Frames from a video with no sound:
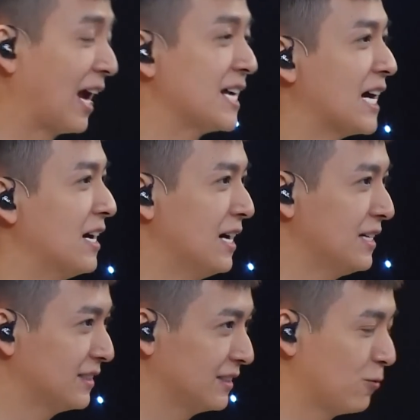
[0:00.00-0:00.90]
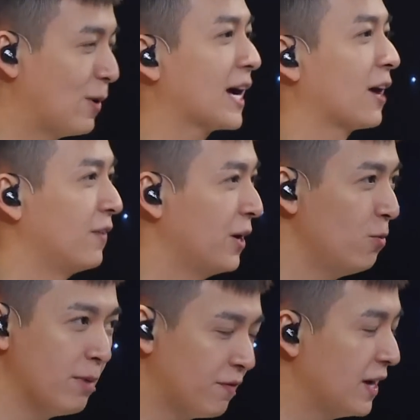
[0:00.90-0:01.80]
tài trợ hết, qua cà phê
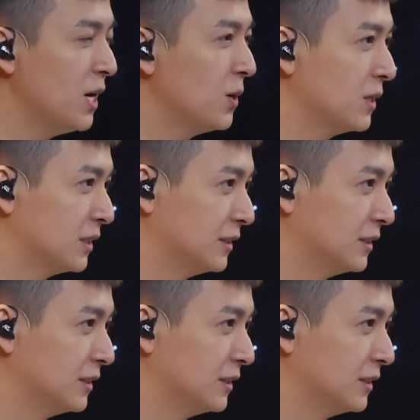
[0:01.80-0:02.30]
uống miễn phí luôn.